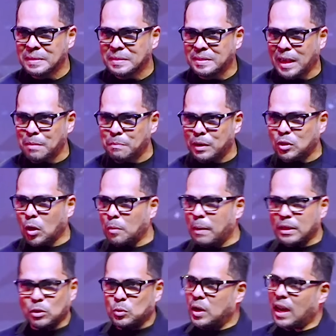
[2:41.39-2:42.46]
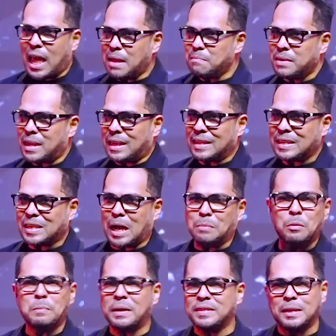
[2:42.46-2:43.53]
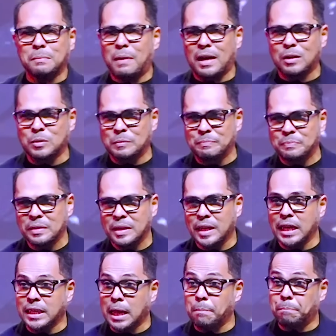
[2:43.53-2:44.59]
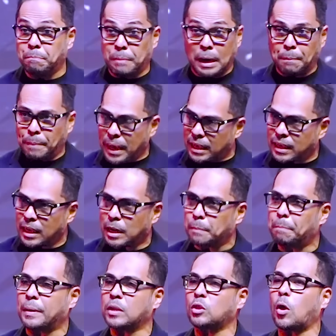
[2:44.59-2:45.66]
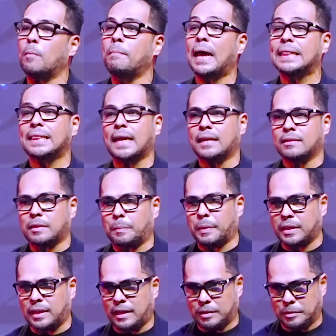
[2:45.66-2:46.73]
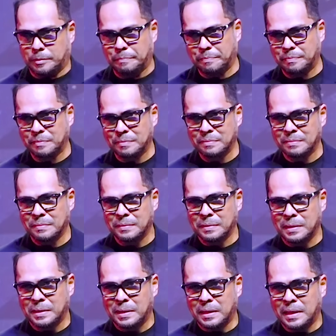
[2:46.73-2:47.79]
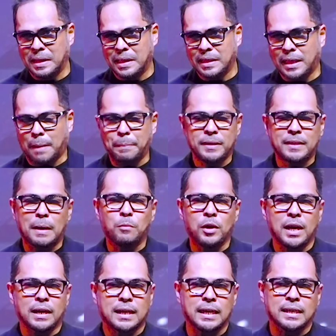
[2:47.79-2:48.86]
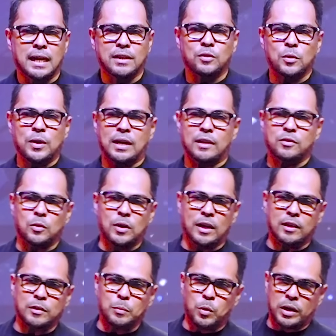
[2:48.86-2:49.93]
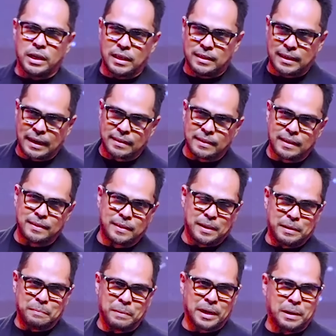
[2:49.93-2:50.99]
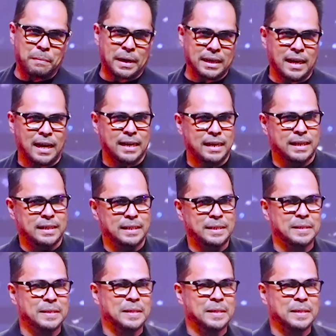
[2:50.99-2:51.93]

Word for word: Saya bertobat udah lama, kamu masih baru. Kita berpikir pertobatan seperti itu. Tapi saya mau yakinkan saudara-saudara semua di JCC pada pagi hari ini.